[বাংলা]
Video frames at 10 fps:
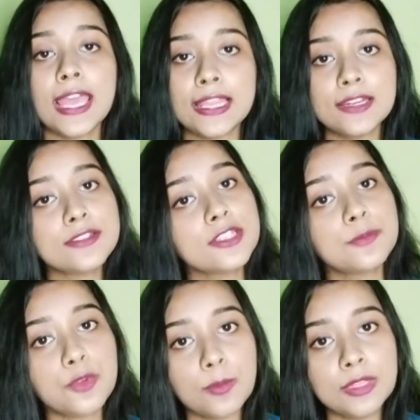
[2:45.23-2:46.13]

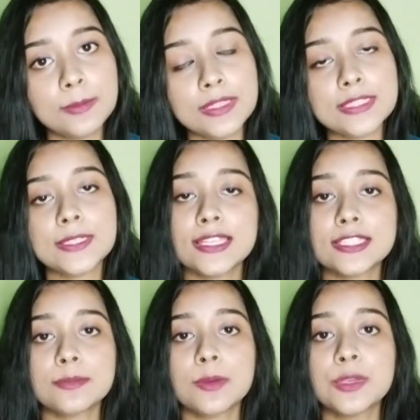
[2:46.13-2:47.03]
অ্যালার্জির প্রবলেম আছে
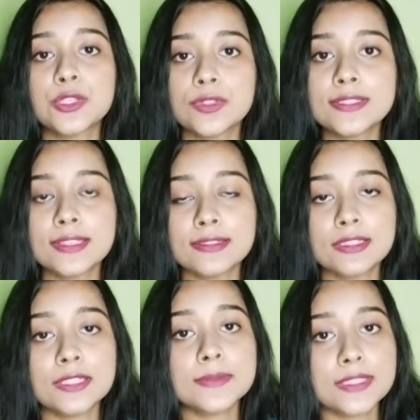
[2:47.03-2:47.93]
সে বা ভীষণই
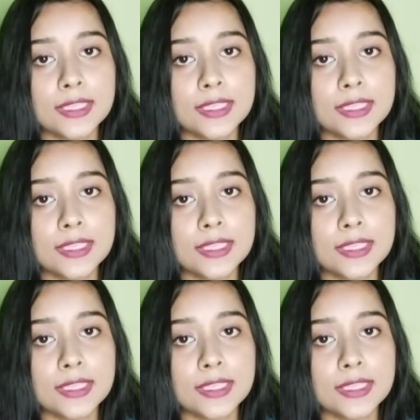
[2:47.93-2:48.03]
সেন্সিটিভ